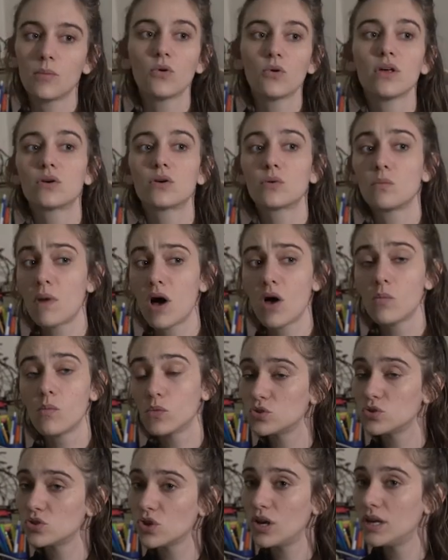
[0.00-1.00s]
hemos derrumbado
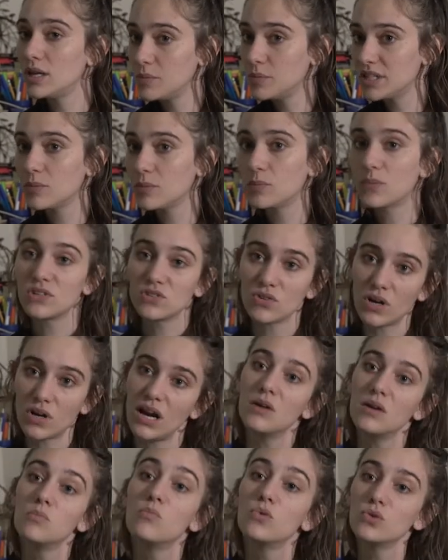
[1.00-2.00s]
muchos límites
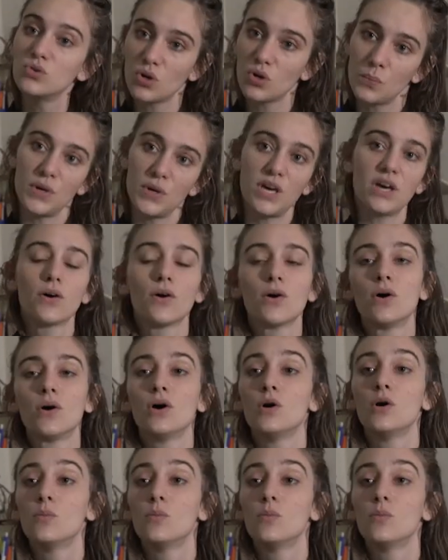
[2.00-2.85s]
personales, muchos miedos,